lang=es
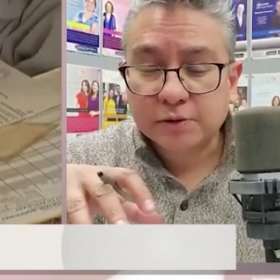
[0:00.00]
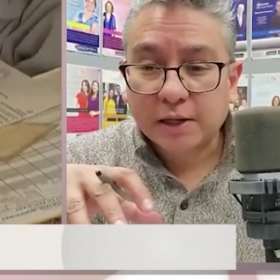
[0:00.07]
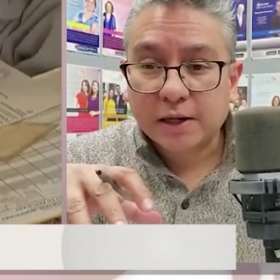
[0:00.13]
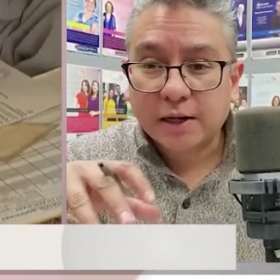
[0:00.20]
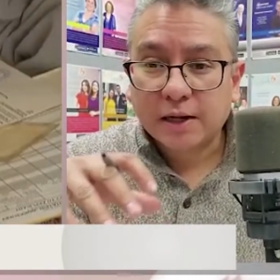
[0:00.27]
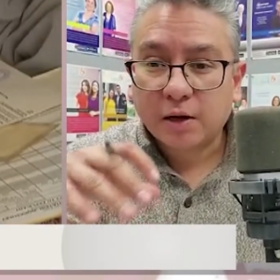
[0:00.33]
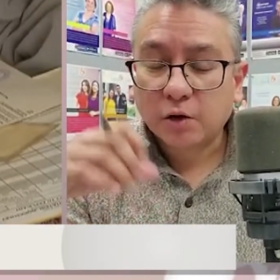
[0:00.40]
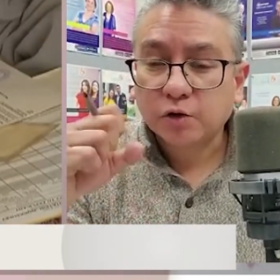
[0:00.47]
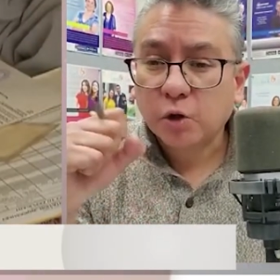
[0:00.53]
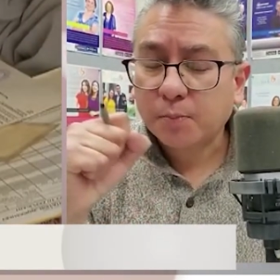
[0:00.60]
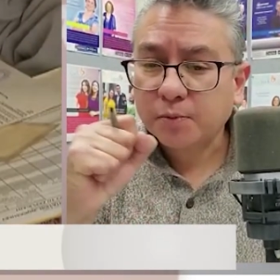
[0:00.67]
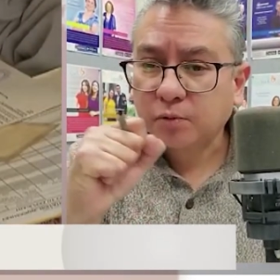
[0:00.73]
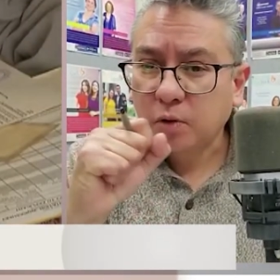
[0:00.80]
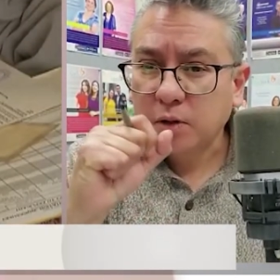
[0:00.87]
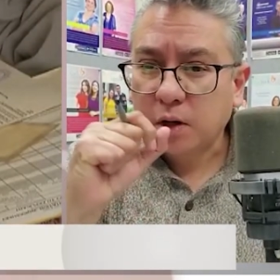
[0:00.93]
eh, otro
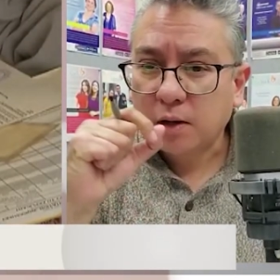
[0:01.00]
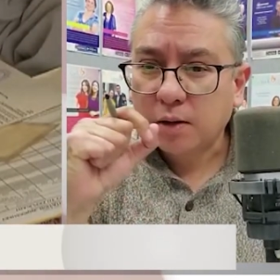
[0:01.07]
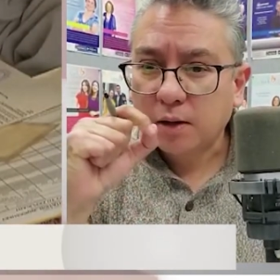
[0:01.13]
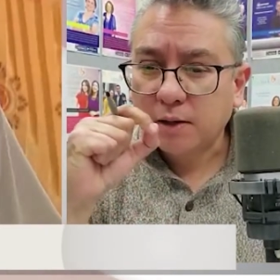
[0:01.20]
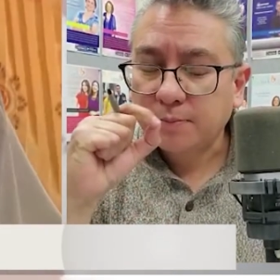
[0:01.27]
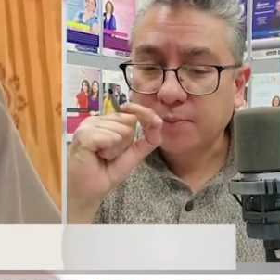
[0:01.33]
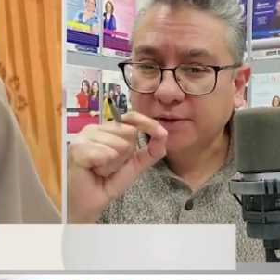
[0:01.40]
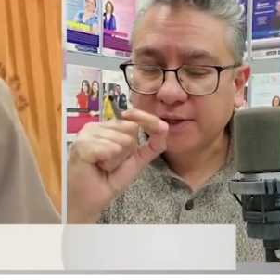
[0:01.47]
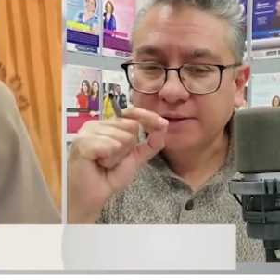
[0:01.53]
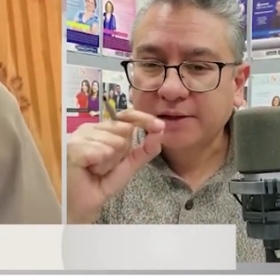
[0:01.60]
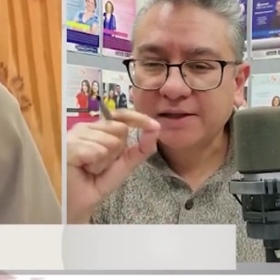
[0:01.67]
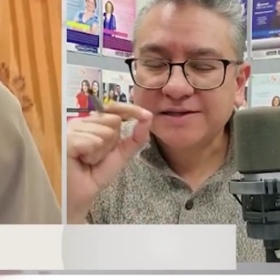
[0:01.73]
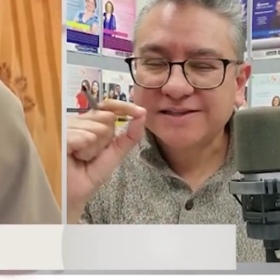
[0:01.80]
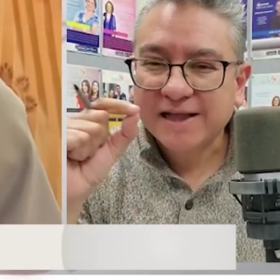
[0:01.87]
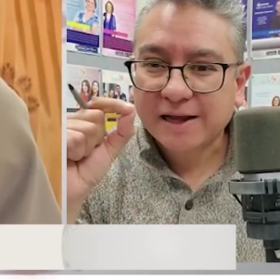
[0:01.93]
punto importante a
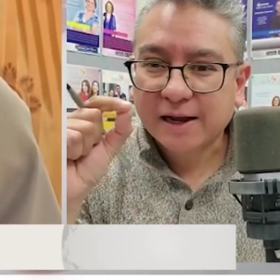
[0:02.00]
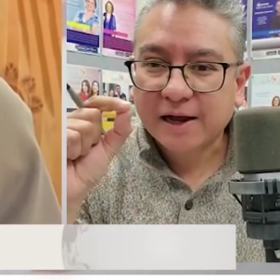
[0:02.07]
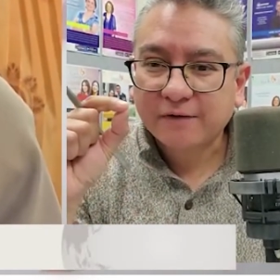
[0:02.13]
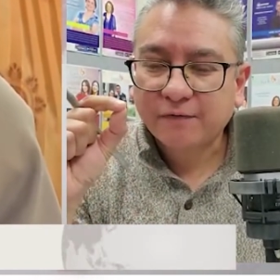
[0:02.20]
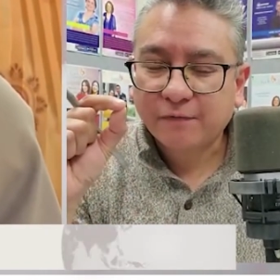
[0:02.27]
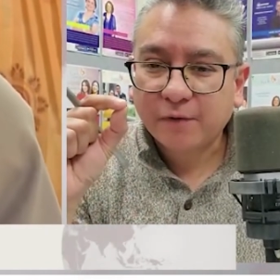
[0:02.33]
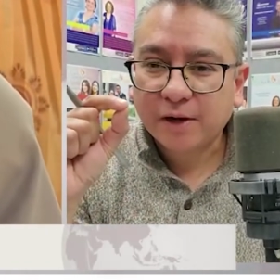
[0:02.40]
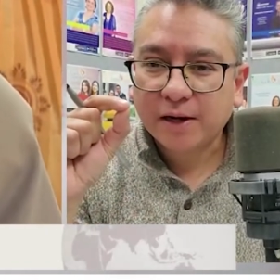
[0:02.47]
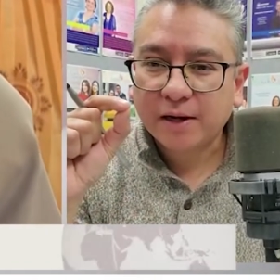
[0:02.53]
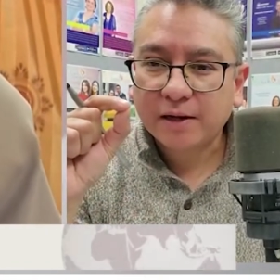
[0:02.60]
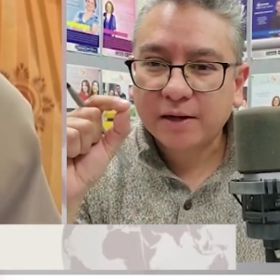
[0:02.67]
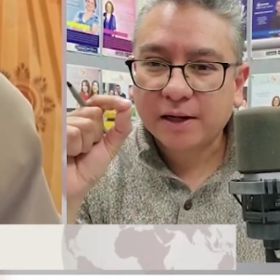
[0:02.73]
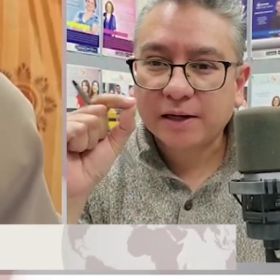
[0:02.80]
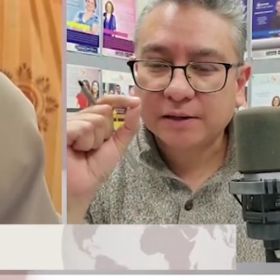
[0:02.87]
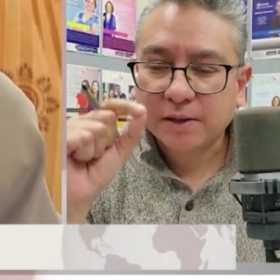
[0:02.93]
destacar fue
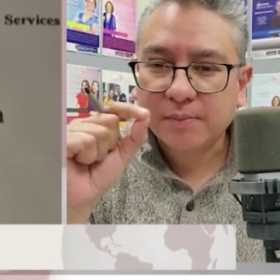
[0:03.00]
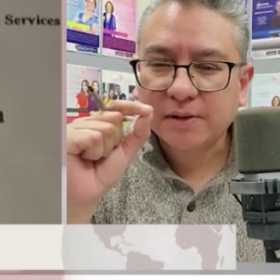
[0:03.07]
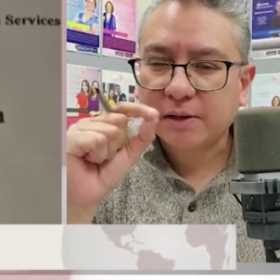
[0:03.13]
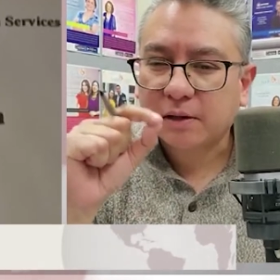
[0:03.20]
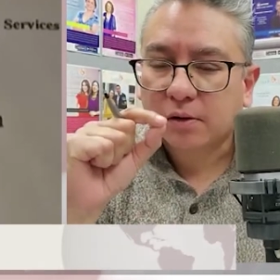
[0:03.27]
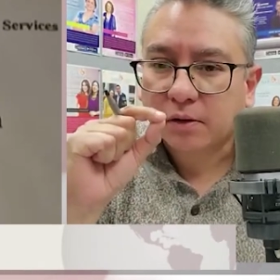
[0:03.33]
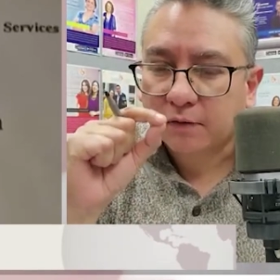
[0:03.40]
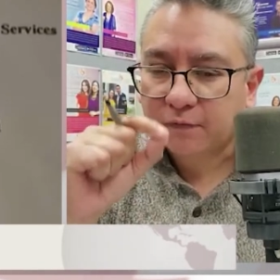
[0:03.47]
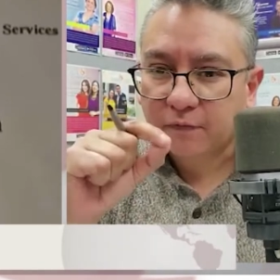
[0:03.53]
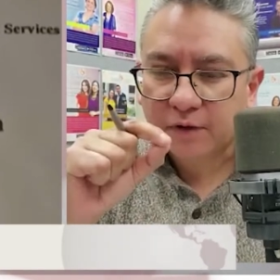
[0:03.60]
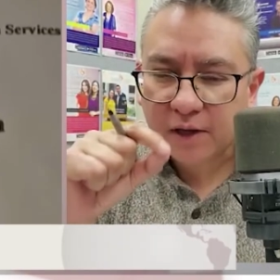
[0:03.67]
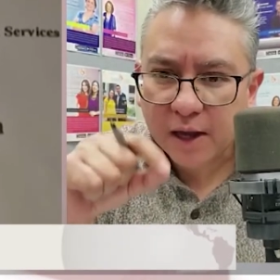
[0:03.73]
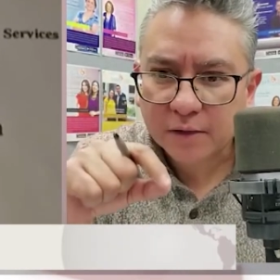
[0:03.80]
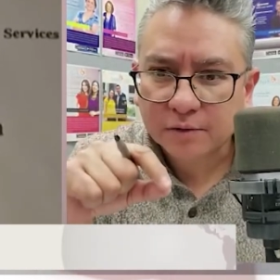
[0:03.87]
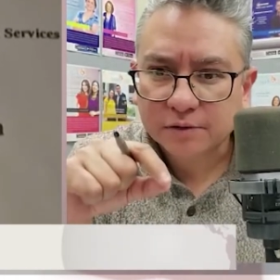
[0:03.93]
el tema de los
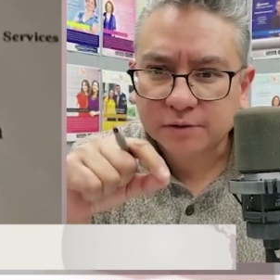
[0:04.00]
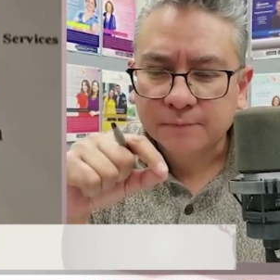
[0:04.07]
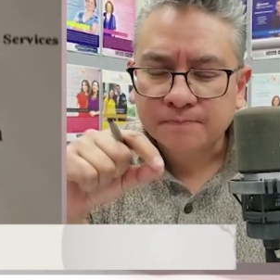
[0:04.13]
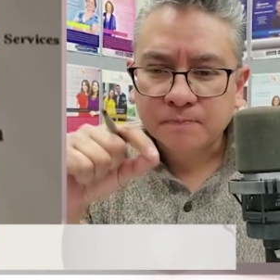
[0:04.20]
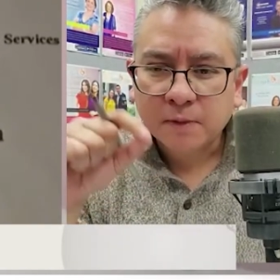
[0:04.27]
refugiados.